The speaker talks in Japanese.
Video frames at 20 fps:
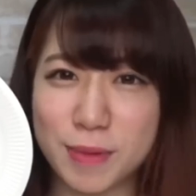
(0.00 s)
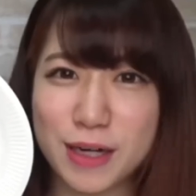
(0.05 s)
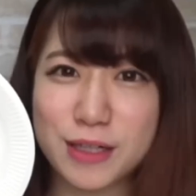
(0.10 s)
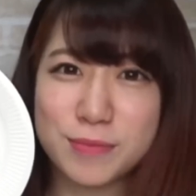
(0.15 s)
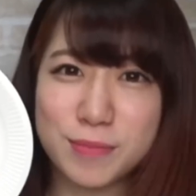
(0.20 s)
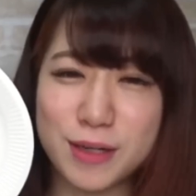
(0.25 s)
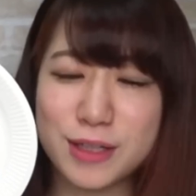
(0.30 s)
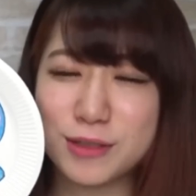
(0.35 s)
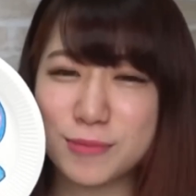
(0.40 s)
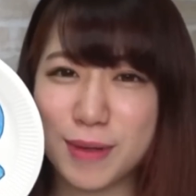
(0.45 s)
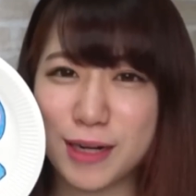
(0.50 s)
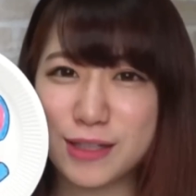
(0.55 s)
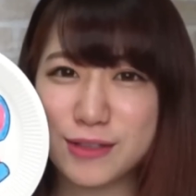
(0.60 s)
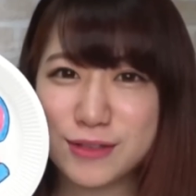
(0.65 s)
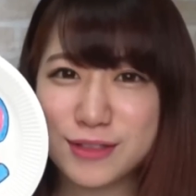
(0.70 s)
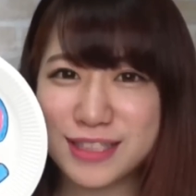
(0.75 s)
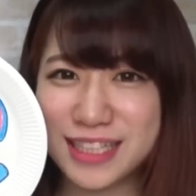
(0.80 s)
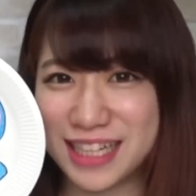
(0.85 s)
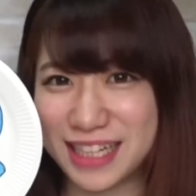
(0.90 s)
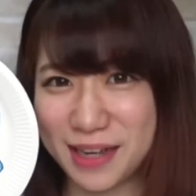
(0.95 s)

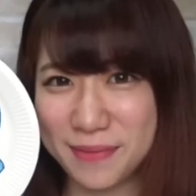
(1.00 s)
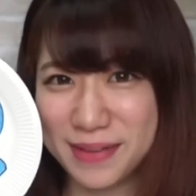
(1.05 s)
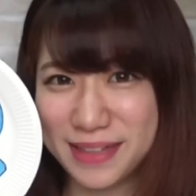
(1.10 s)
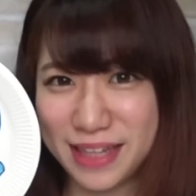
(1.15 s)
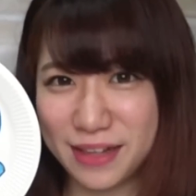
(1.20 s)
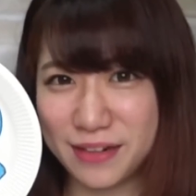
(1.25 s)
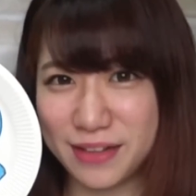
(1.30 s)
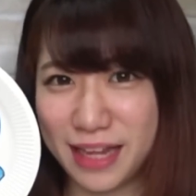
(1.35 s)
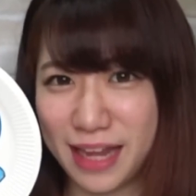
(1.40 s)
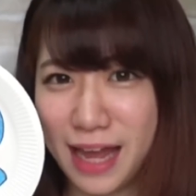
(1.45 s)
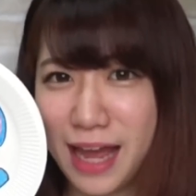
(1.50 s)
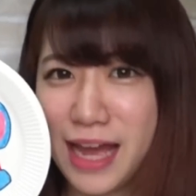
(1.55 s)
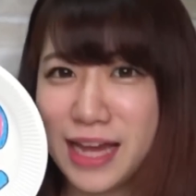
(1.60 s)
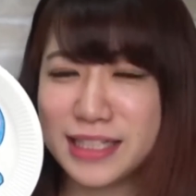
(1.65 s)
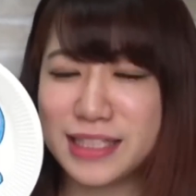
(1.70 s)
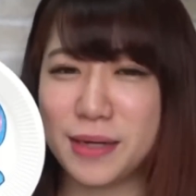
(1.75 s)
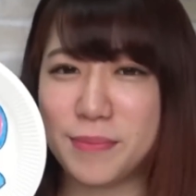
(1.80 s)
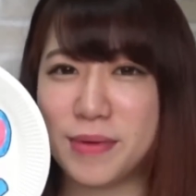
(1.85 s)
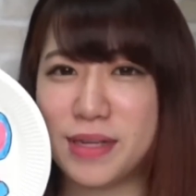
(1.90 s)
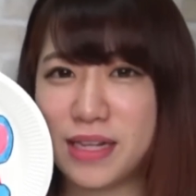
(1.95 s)
パクパクパクって食べてるね。
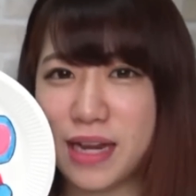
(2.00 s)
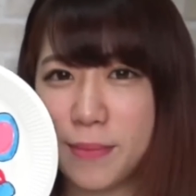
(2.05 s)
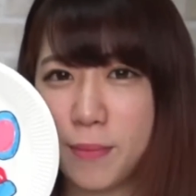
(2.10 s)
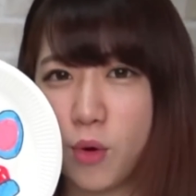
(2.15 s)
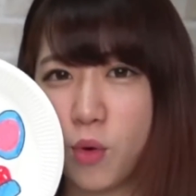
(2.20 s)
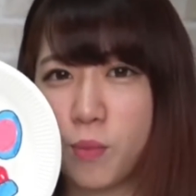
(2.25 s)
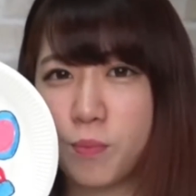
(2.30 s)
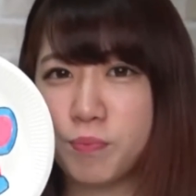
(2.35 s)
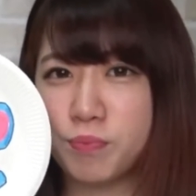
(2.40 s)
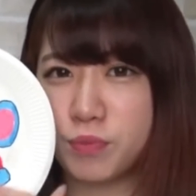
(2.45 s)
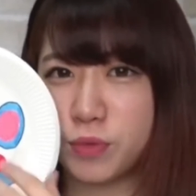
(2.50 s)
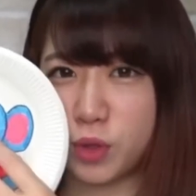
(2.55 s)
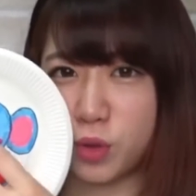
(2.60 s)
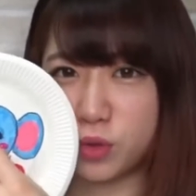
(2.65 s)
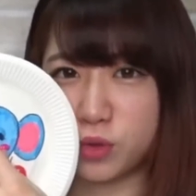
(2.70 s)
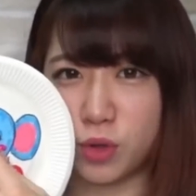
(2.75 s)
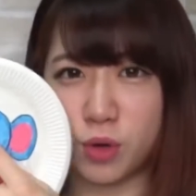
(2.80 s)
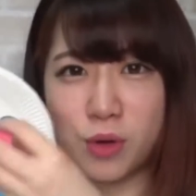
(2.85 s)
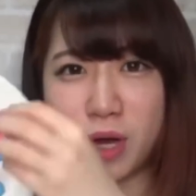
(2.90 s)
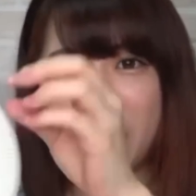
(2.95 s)
じゃあみんなも、ど
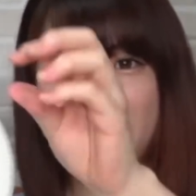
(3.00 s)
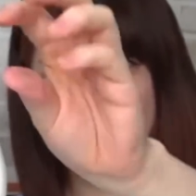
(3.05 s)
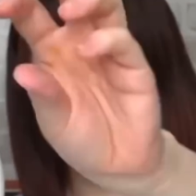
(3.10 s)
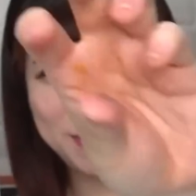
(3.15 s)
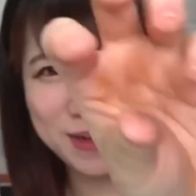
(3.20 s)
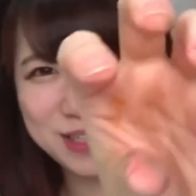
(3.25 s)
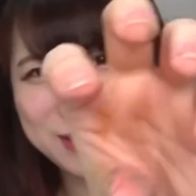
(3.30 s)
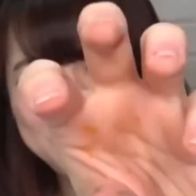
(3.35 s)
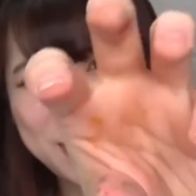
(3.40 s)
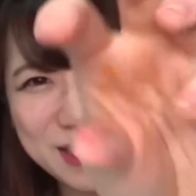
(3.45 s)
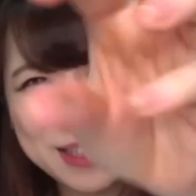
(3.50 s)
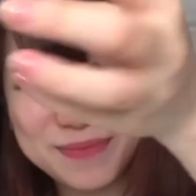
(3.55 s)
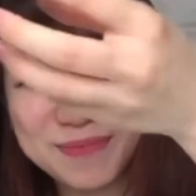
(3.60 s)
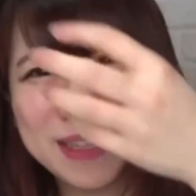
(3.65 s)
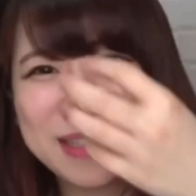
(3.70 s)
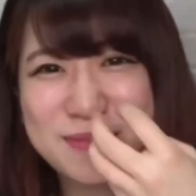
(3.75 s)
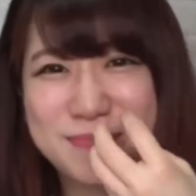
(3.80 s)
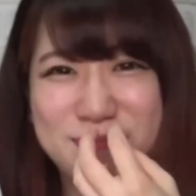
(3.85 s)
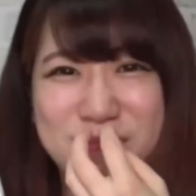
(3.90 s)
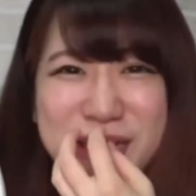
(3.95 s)
うぞ。はい、
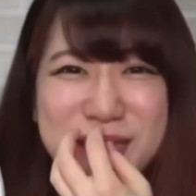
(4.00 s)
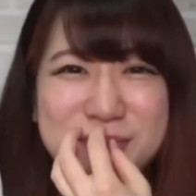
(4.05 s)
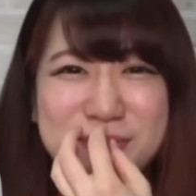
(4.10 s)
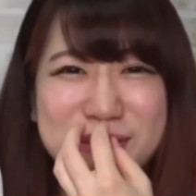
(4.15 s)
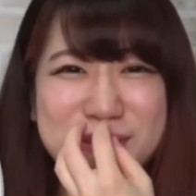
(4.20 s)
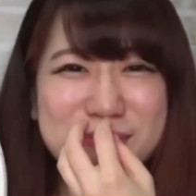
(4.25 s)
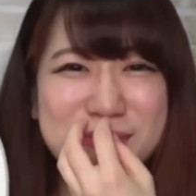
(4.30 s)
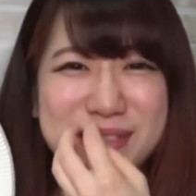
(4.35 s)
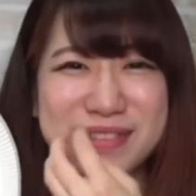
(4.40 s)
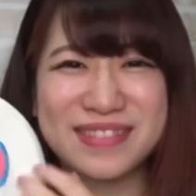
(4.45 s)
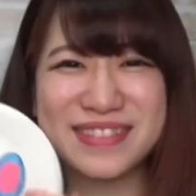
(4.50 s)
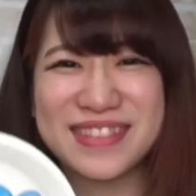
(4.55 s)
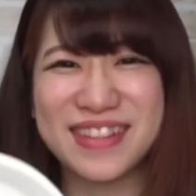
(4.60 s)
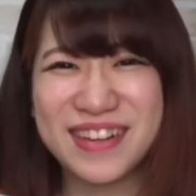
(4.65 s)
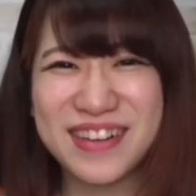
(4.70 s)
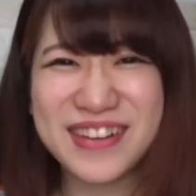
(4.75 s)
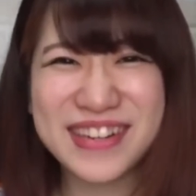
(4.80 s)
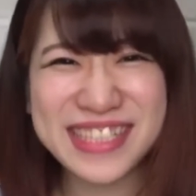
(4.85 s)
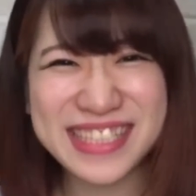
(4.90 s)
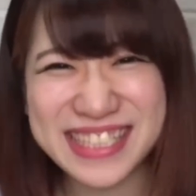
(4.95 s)
パクパクパクパクパクパク。
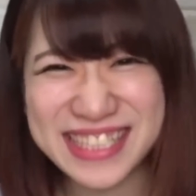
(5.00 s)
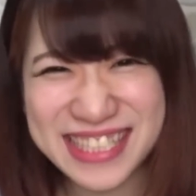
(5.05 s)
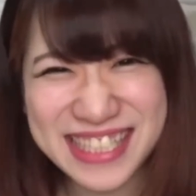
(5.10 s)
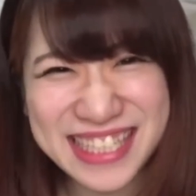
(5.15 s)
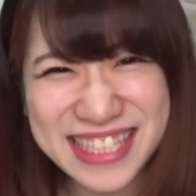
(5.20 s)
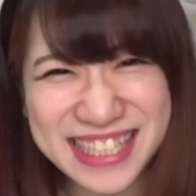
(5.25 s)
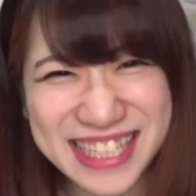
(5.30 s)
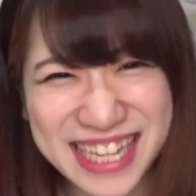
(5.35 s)
美味し